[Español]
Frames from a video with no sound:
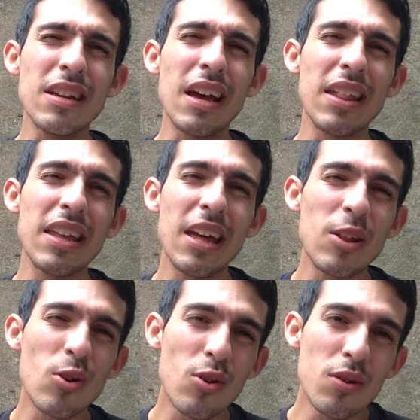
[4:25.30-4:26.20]
a día
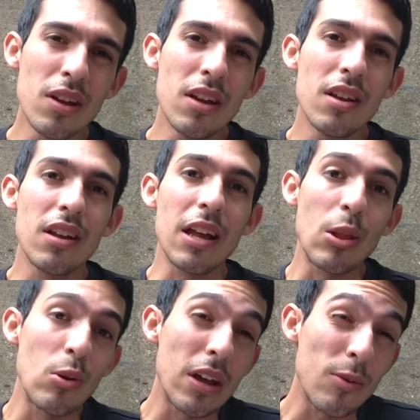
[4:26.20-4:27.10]
de hoy, que el
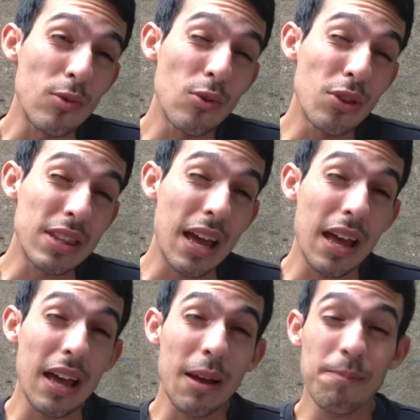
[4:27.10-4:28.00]
dólar blue
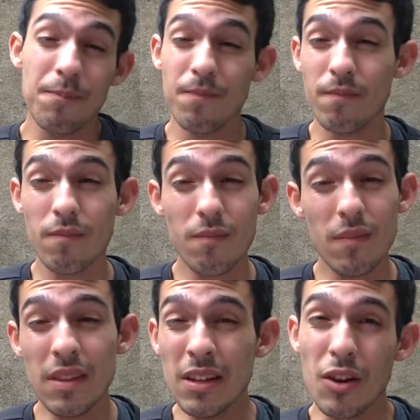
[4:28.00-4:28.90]
está
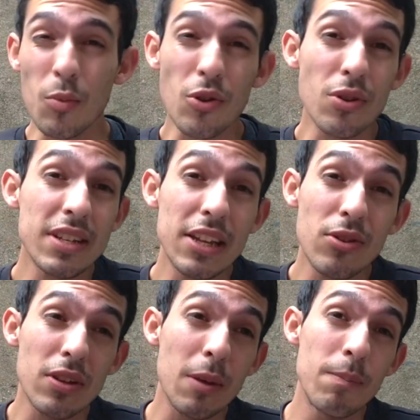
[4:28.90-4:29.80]
como
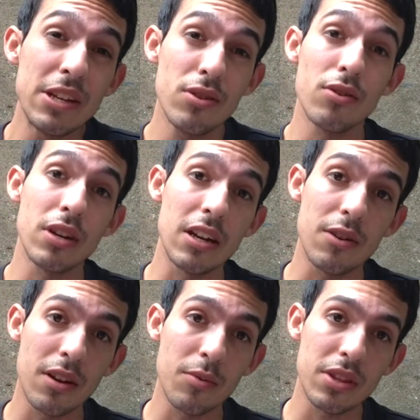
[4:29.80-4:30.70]
210 pesos. Ahora
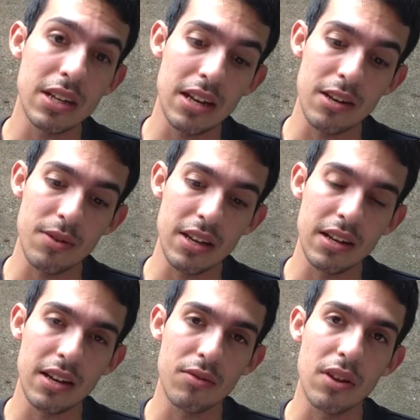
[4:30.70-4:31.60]
les voy a mostrar, les voy a
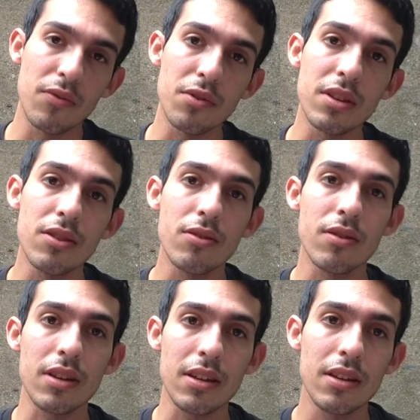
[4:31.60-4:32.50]
dejar una fotito
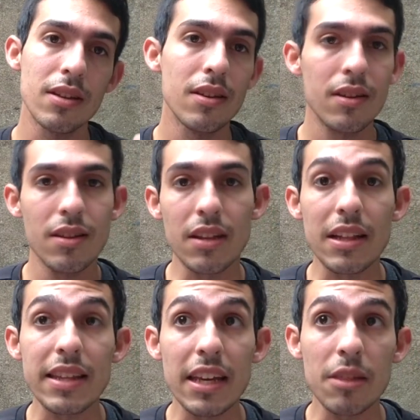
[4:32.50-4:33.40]

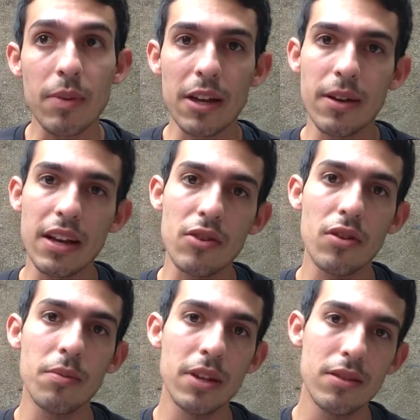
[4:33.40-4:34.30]
del ticket para que vean que no
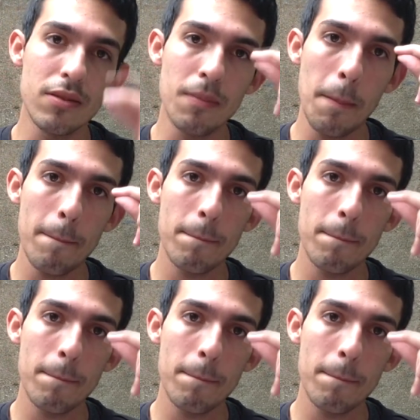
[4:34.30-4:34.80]
les miento.